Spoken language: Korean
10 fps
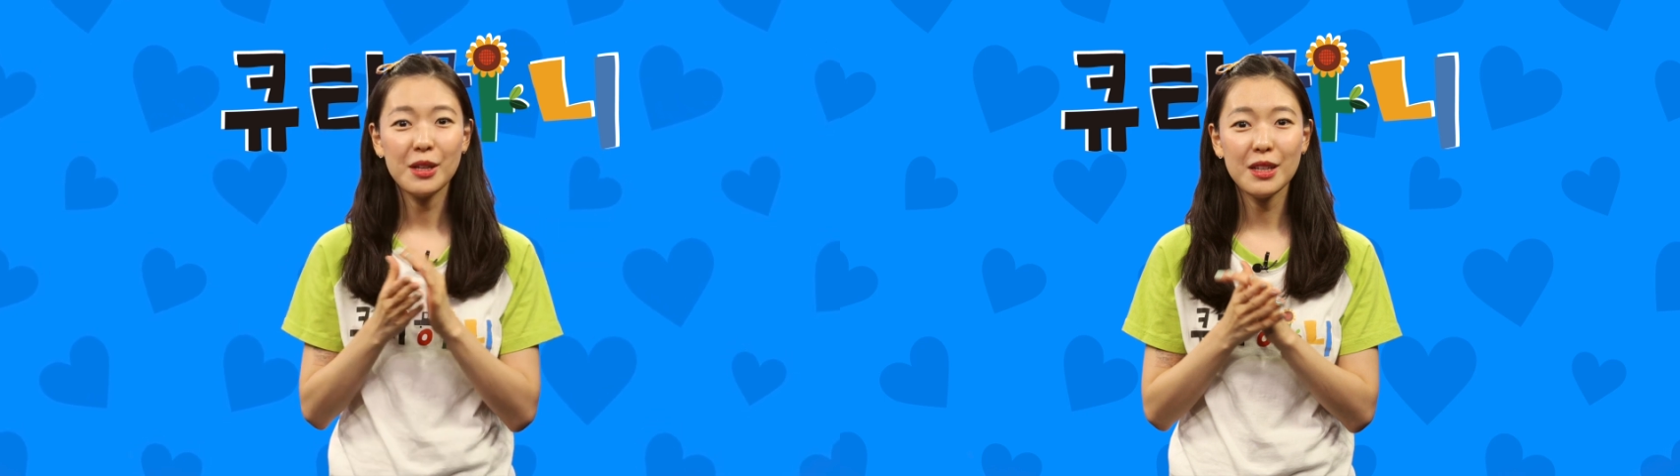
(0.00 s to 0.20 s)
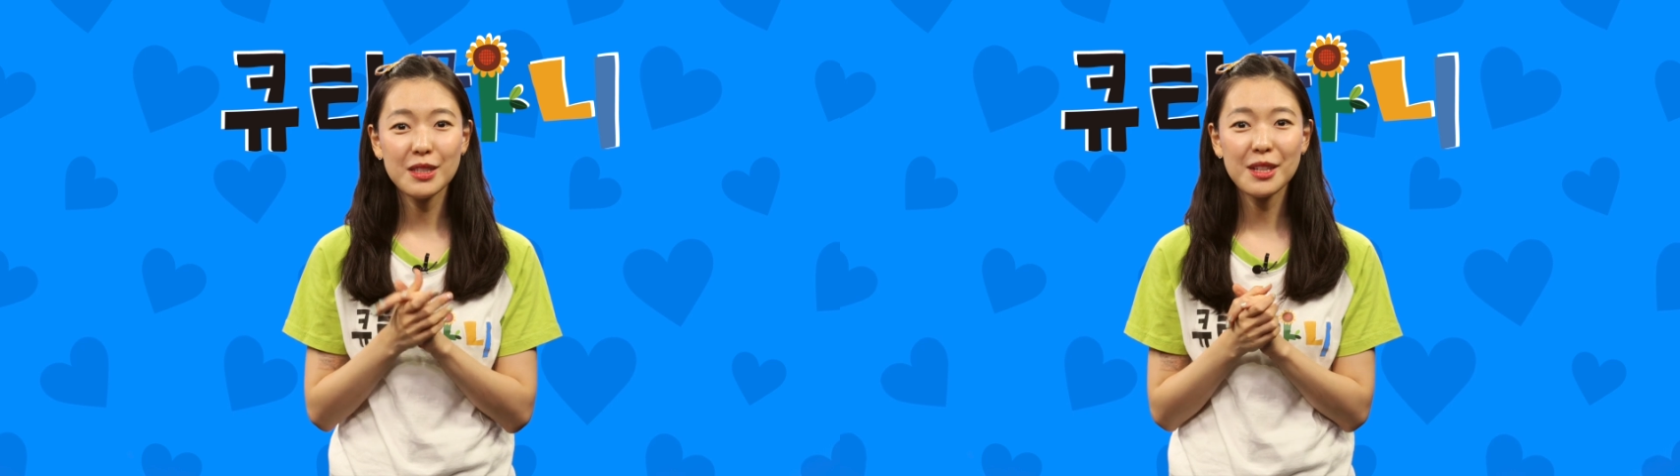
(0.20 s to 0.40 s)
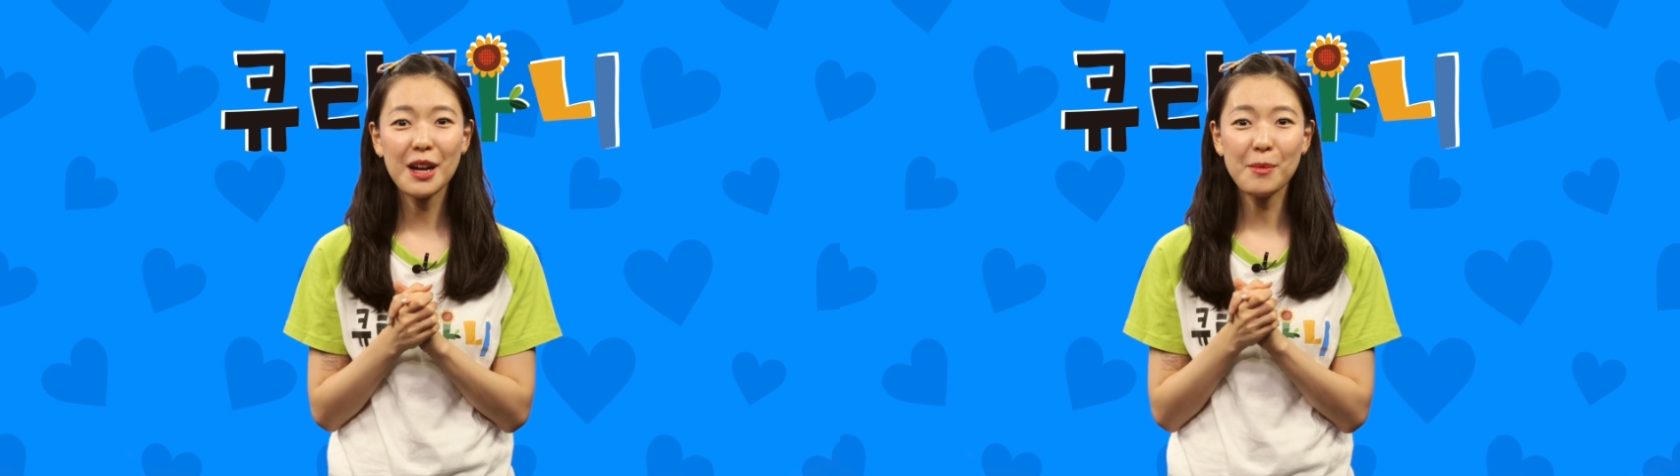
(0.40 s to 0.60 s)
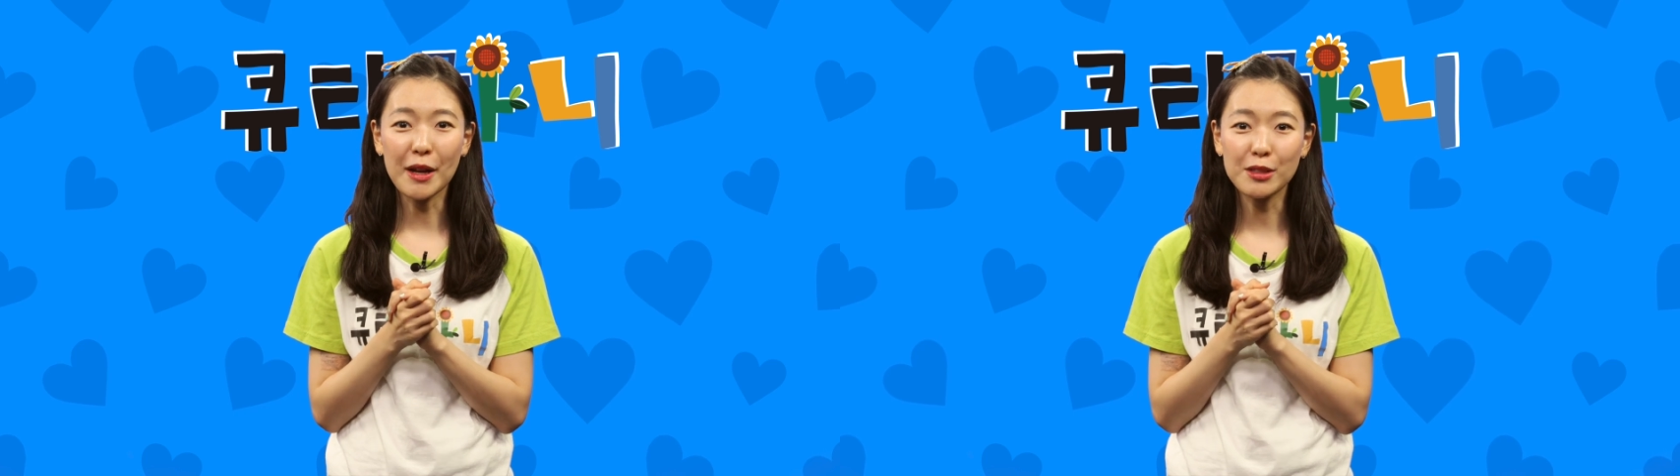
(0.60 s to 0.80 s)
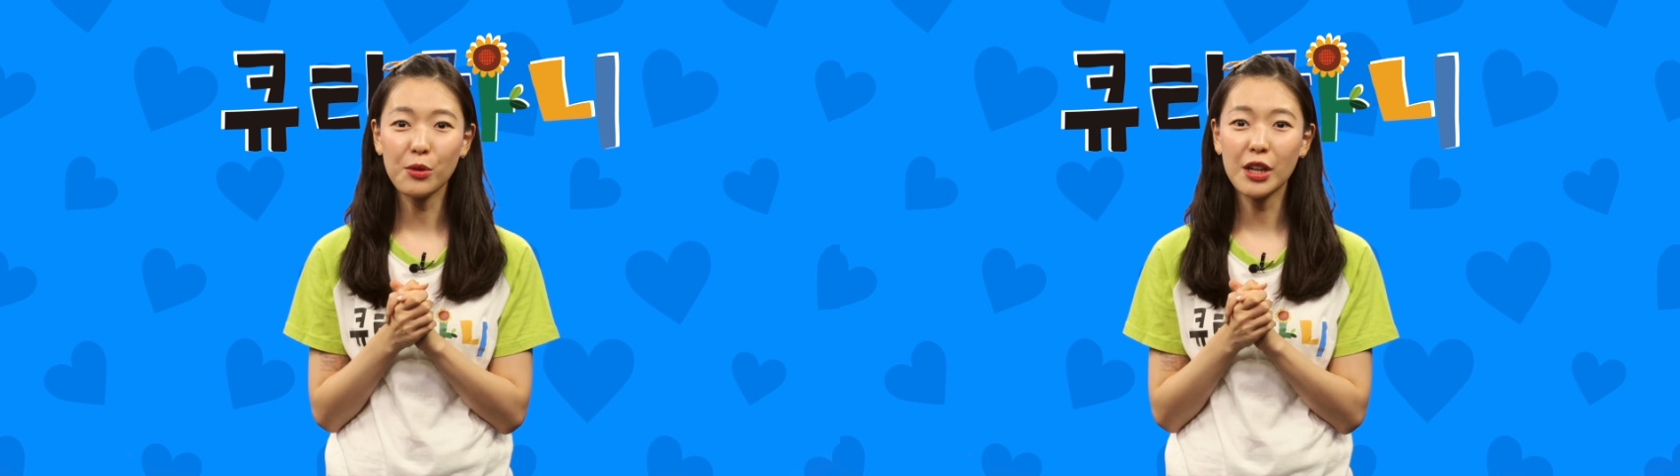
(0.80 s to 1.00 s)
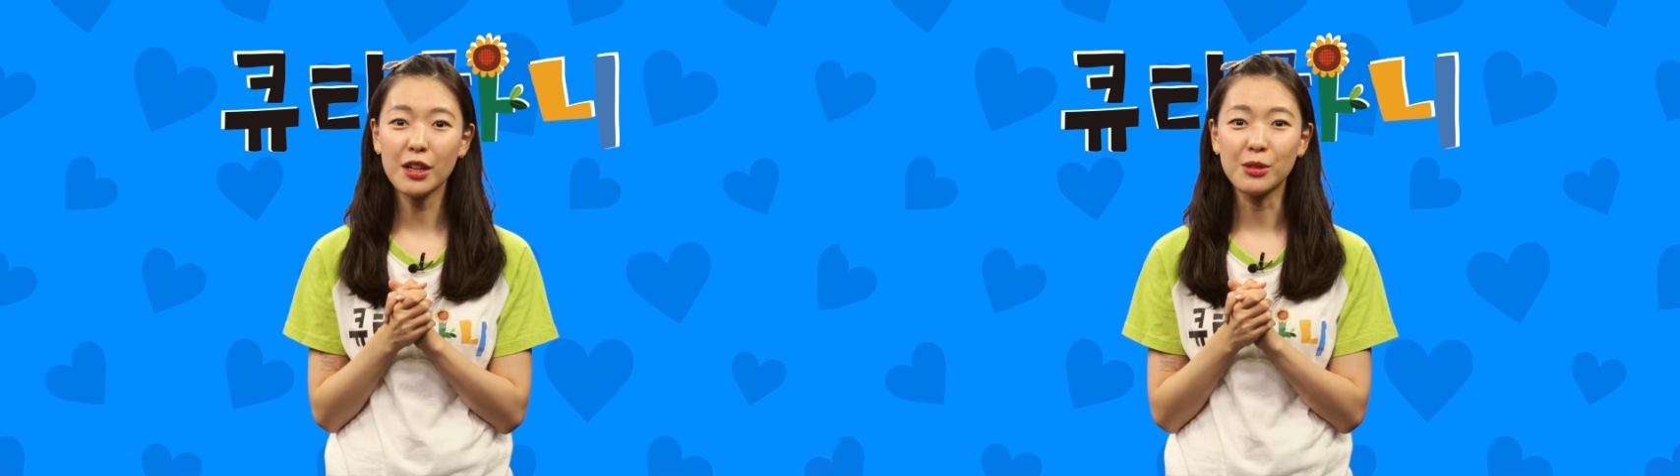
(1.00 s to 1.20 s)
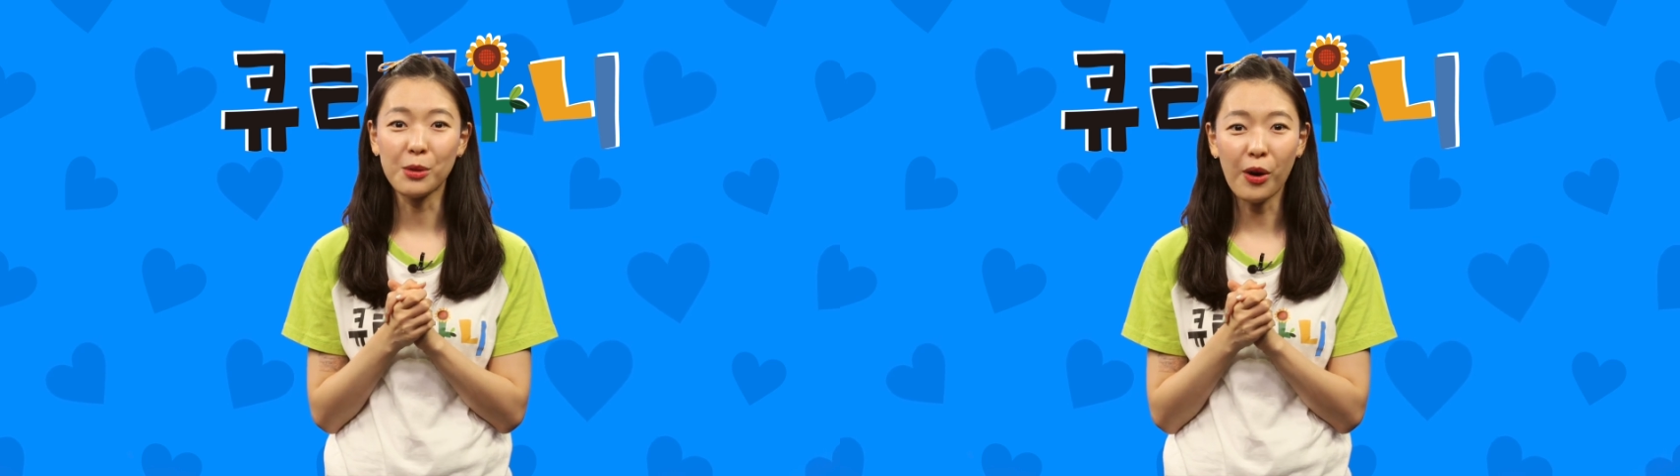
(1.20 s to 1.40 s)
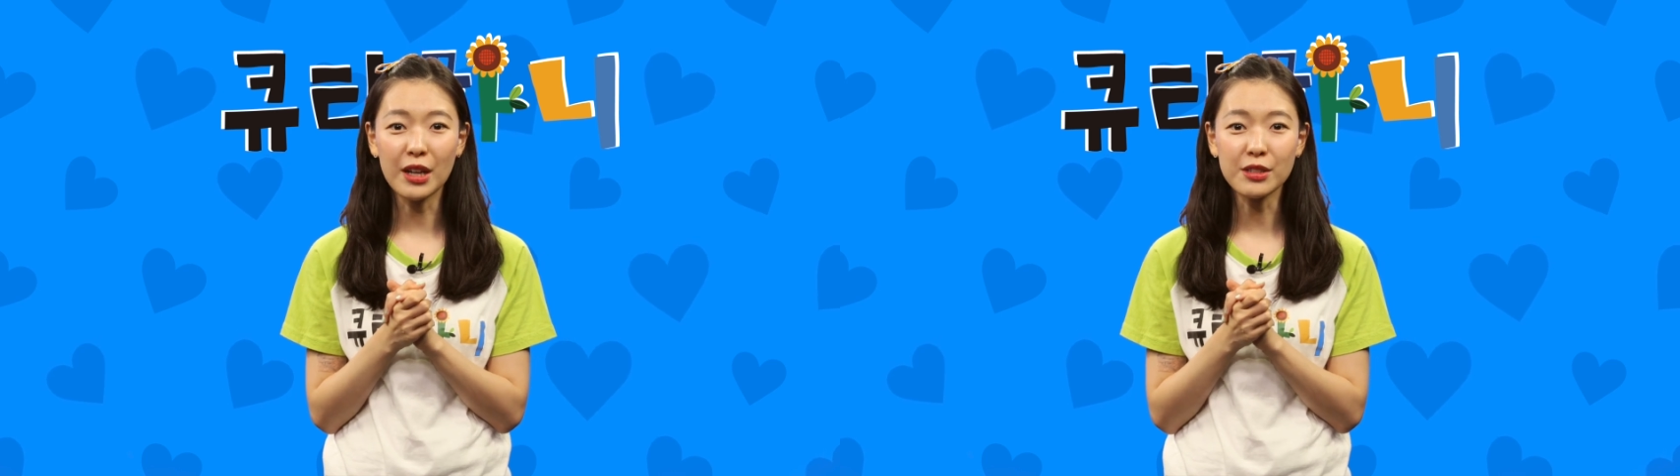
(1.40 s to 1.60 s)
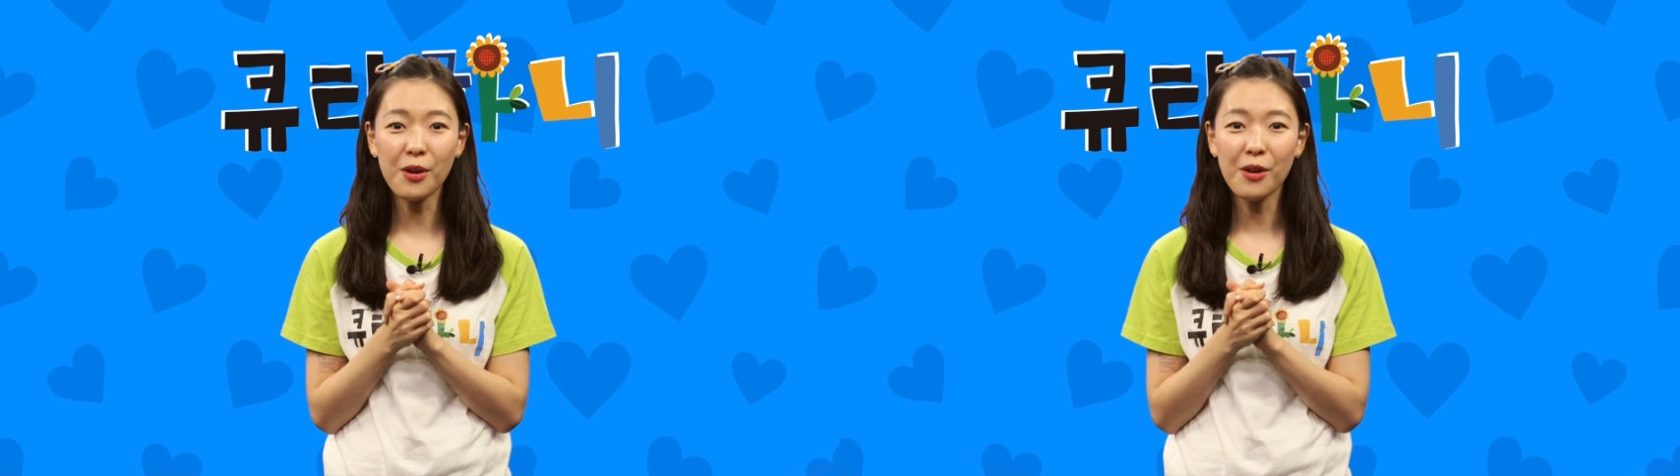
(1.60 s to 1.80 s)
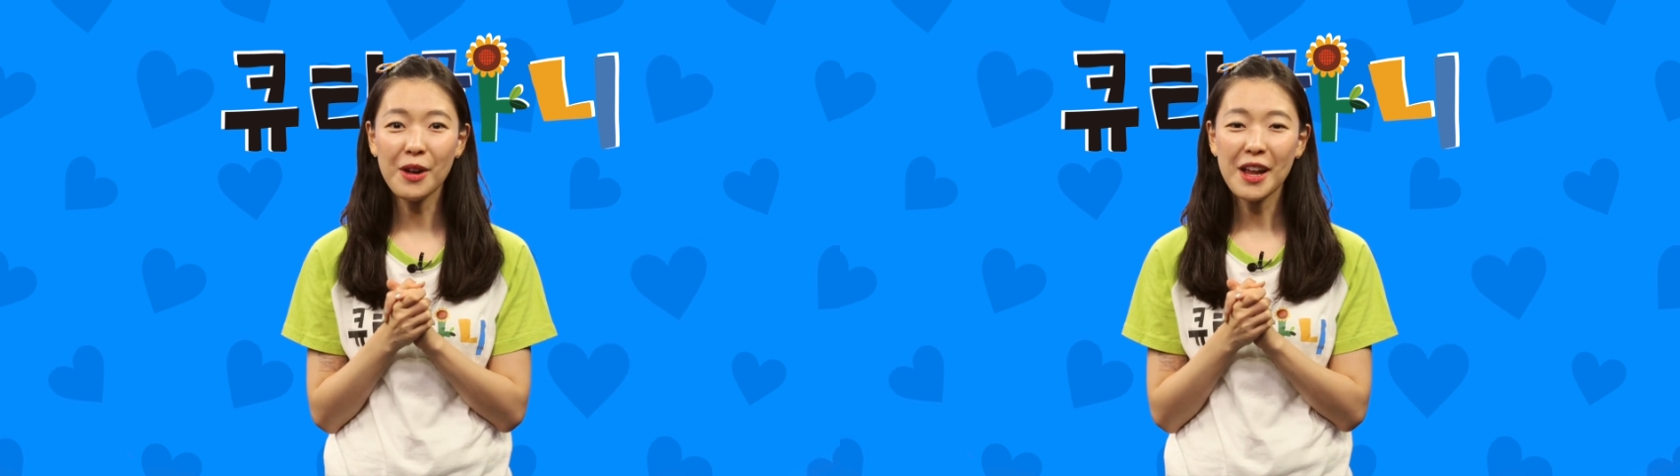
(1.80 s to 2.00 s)
이스라엘 백성이
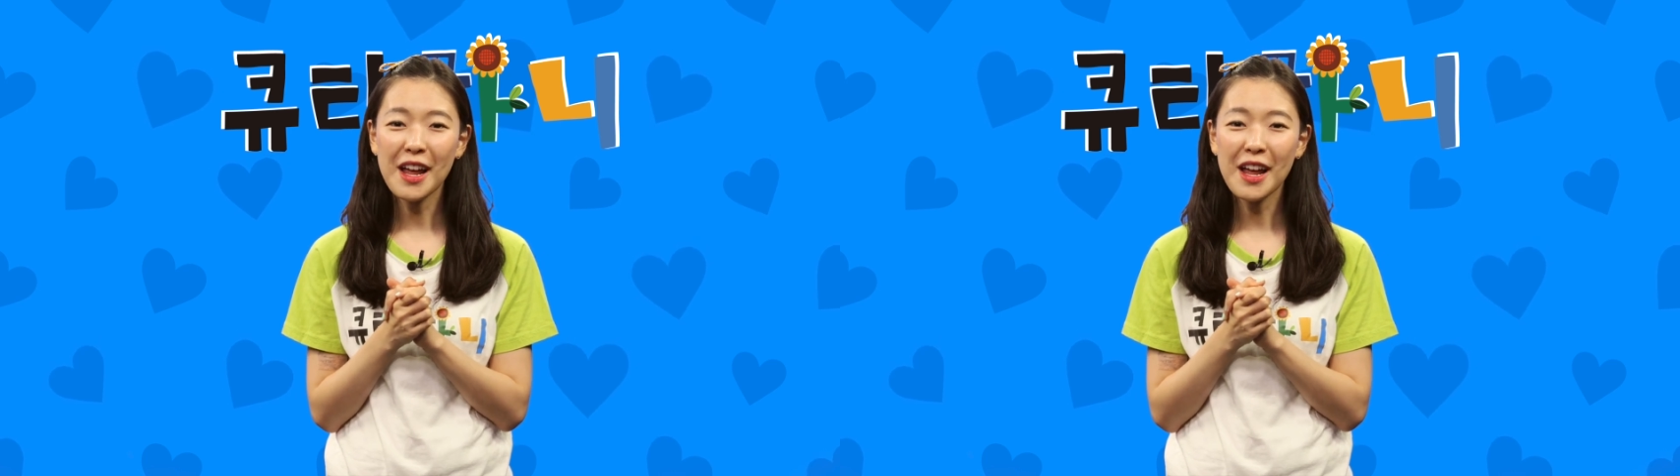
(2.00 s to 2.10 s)
들어가서